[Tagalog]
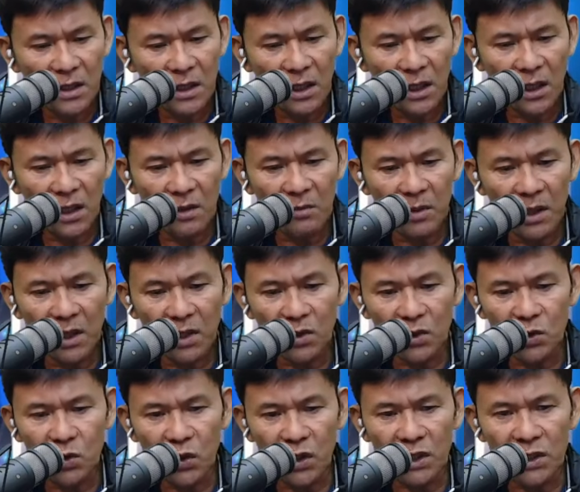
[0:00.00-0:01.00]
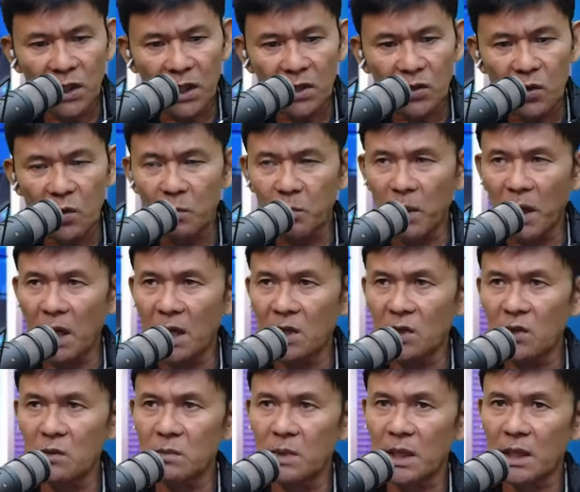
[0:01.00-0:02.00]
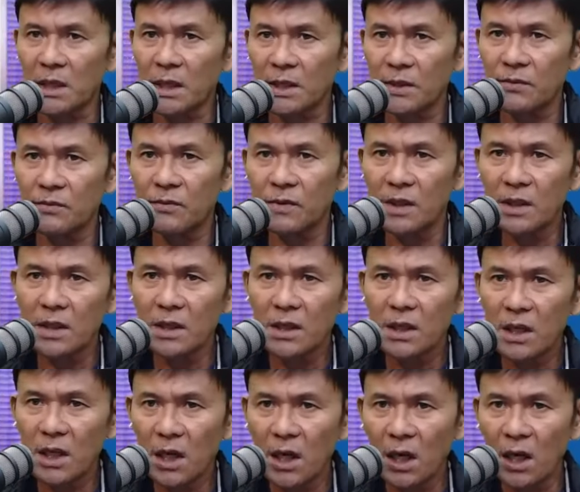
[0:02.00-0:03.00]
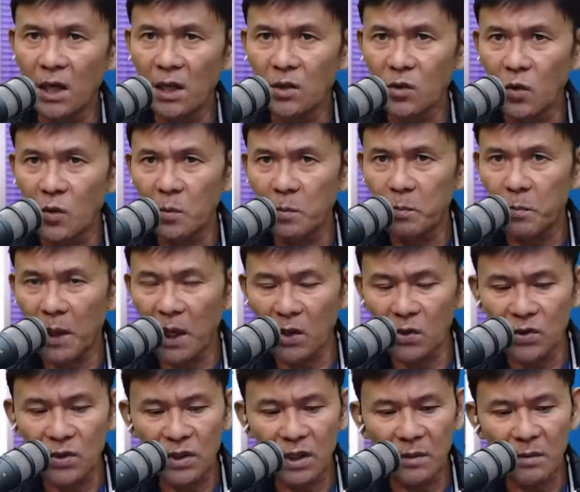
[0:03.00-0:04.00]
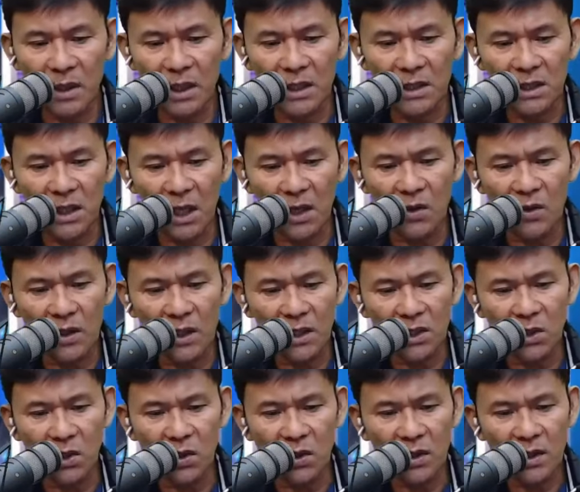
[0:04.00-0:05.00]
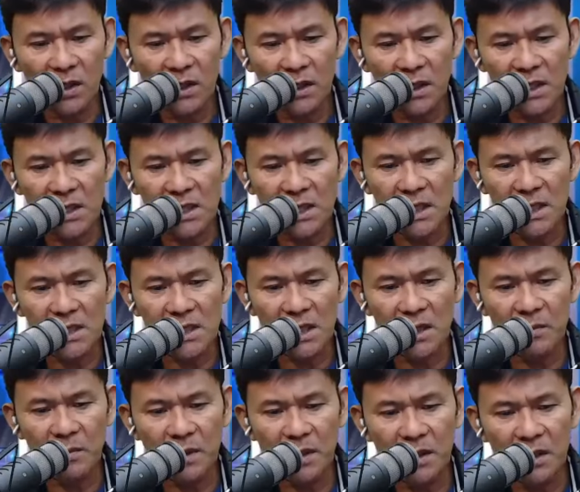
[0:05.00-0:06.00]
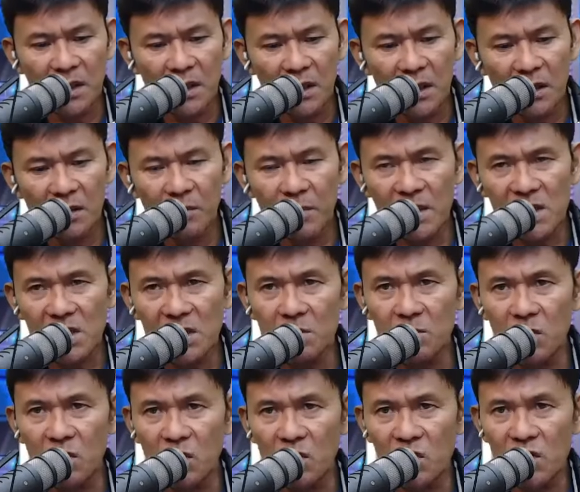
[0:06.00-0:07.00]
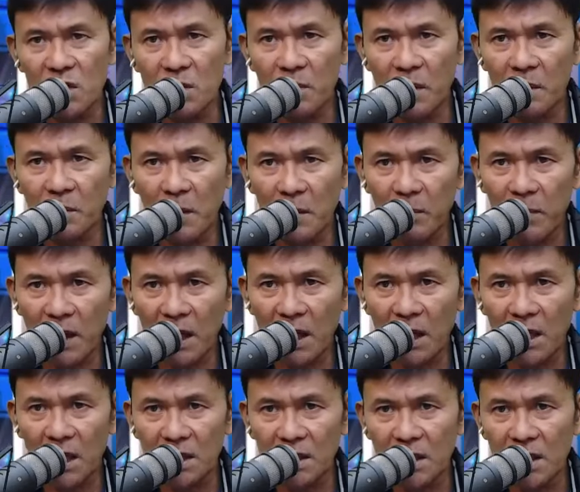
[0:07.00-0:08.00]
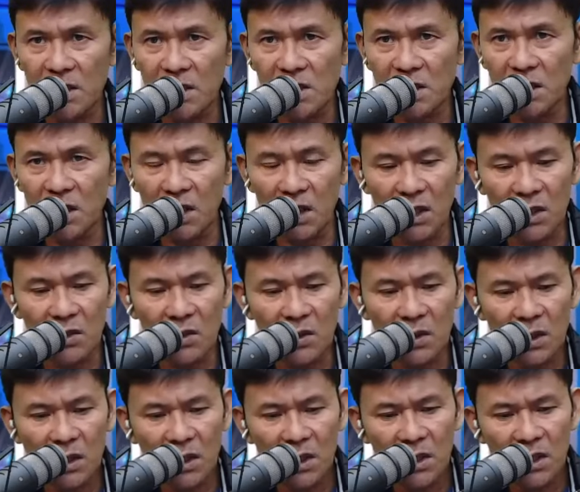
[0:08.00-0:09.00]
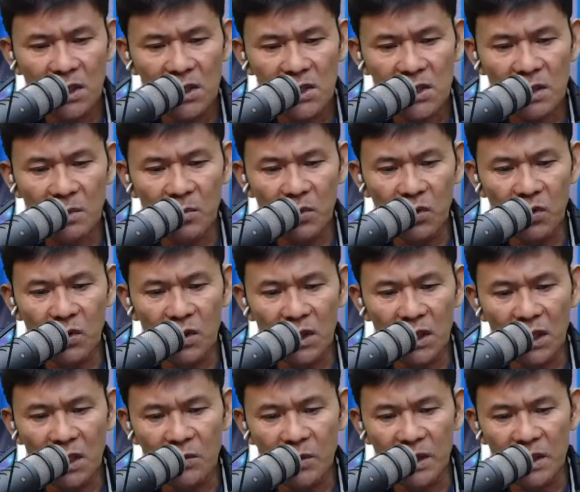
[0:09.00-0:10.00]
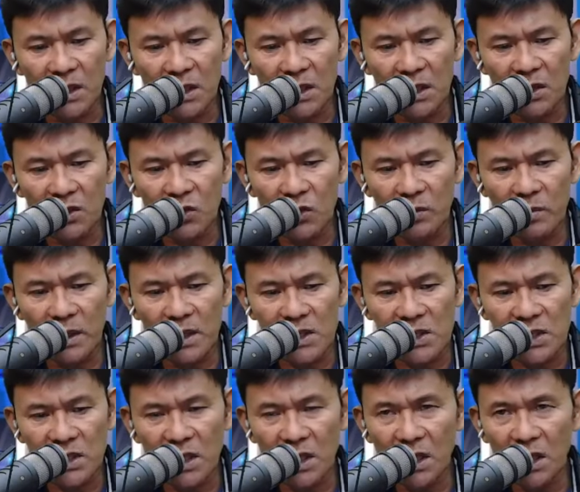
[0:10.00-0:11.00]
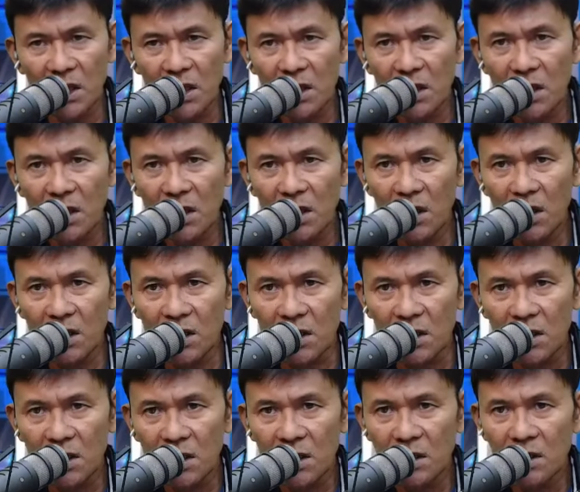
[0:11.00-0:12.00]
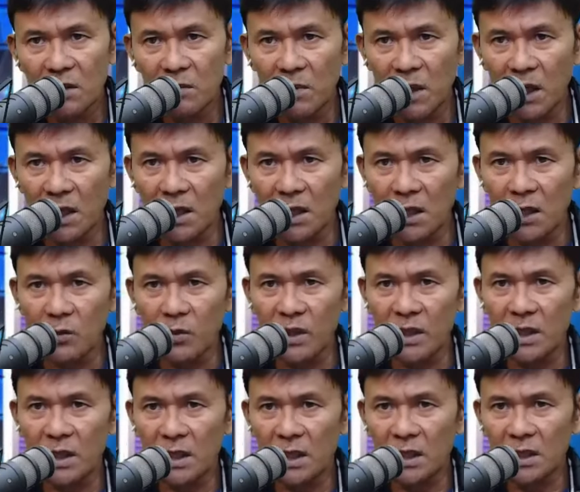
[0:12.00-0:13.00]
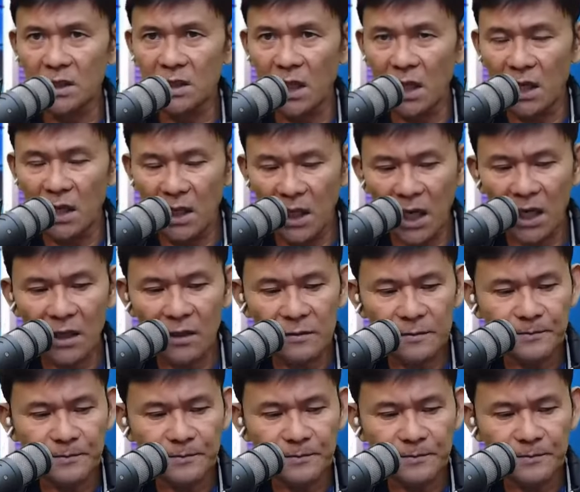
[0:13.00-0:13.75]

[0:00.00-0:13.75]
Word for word: ang mga otoridad kung paano ma-raid ang compound ng mga taong ito na sinasabing pasimuno sa pagpapakalat ng sigarilyo sa buong lalawigan ng Nueva Ecija at mga lalawigan ng Tarlac